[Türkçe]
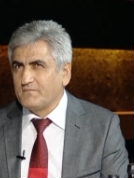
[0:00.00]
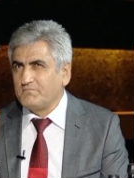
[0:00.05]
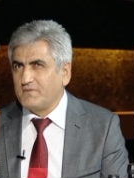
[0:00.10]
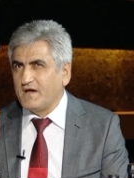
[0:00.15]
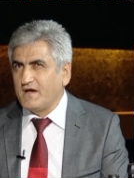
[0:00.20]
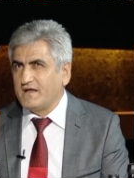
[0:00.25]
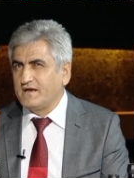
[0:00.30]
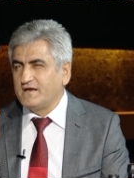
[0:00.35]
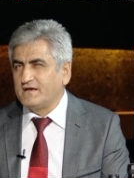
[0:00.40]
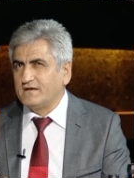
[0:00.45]

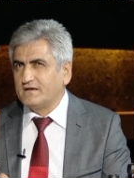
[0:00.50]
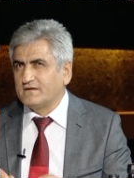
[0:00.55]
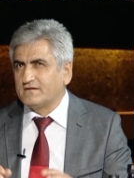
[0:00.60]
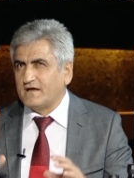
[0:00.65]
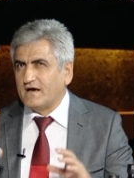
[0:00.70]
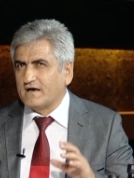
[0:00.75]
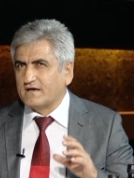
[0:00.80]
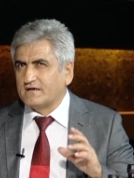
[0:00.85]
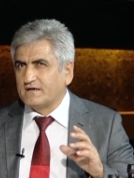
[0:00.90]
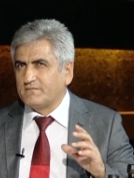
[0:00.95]
beynin
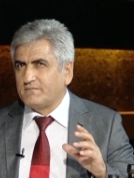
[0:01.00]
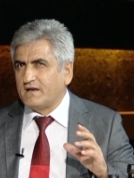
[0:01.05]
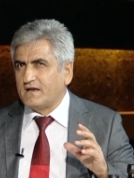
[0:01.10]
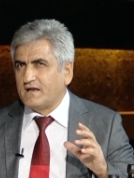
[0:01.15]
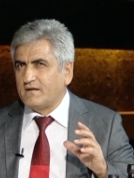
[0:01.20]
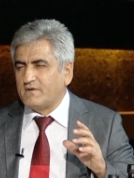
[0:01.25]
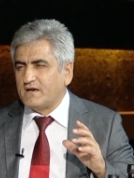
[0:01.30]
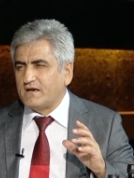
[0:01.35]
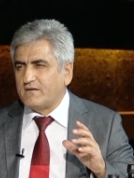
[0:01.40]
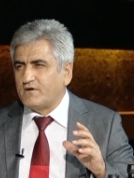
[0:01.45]
takriben
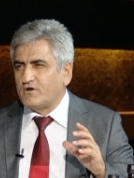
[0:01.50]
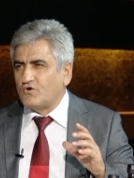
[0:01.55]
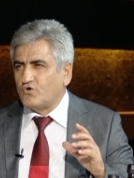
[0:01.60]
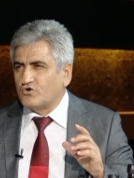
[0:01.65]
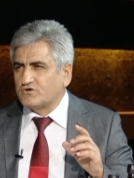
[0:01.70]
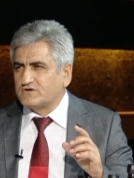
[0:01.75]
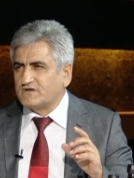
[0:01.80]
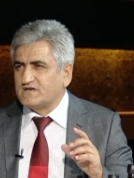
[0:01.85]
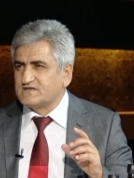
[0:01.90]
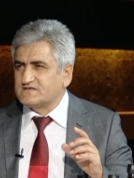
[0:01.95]
hemen hemen
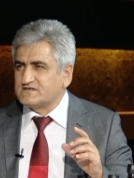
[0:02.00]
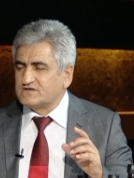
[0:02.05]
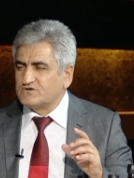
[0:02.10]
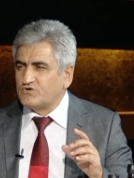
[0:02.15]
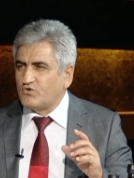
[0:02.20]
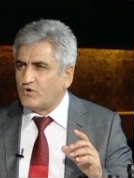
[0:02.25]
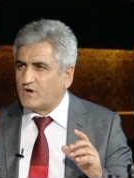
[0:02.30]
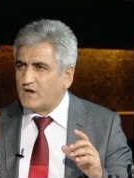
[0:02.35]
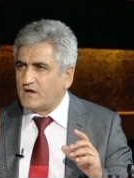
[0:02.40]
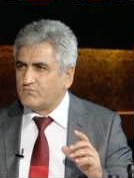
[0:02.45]
ortasında
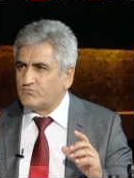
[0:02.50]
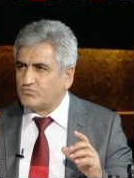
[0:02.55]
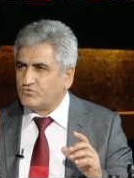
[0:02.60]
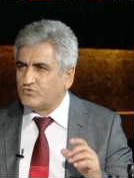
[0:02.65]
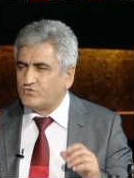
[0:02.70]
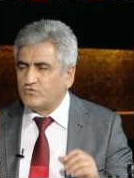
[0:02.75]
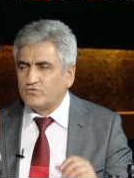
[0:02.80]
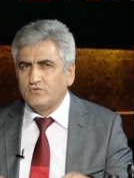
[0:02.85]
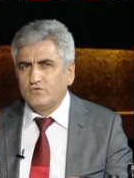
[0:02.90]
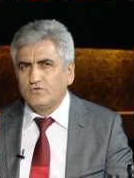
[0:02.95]
olan
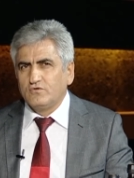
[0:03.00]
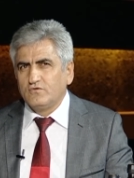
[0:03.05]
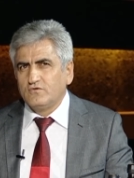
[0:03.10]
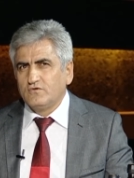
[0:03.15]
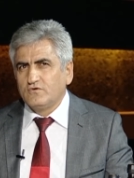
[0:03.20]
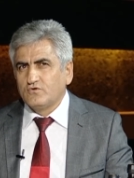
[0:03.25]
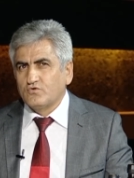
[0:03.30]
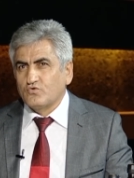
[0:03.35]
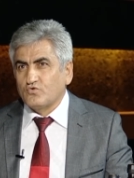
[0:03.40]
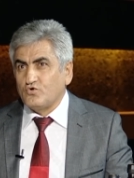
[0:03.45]
bu
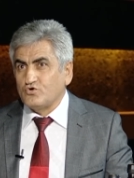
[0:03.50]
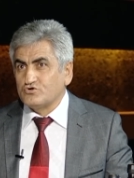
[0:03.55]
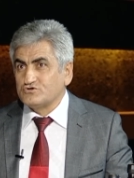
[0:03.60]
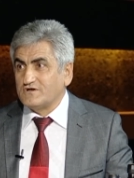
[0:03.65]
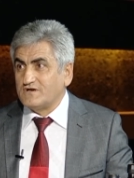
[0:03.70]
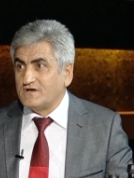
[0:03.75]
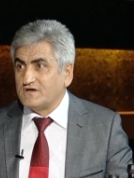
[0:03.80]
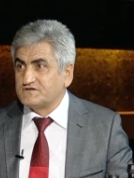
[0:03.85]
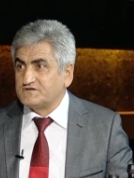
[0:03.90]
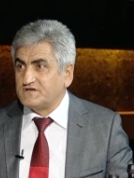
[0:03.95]

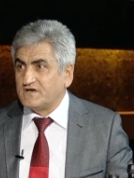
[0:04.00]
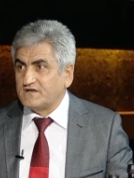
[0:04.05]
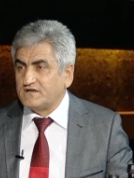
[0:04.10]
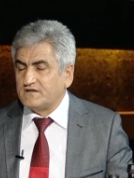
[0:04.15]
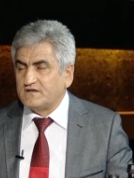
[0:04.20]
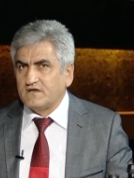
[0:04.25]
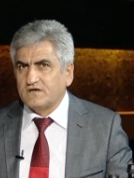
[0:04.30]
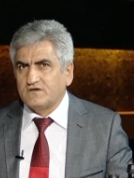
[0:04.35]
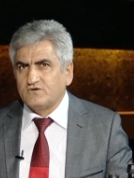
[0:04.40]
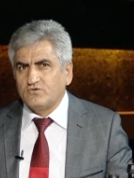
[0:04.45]
kozalak
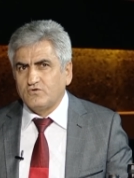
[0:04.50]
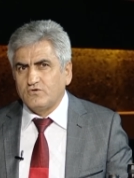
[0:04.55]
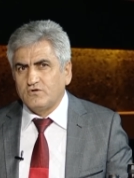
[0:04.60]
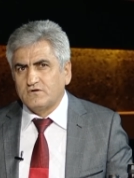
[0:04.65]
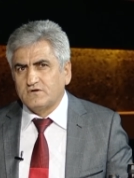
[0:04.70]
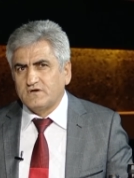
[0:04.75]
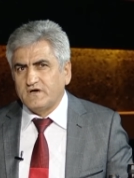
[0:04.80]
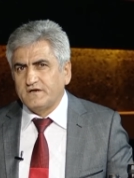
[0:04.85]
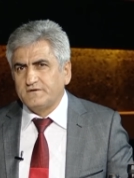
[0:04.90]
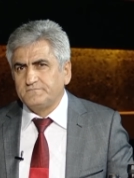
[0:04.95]
şeklindeki
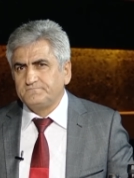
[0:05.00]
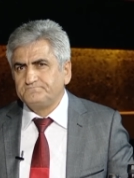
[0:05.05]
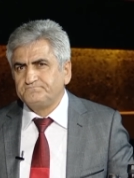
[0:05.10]
organ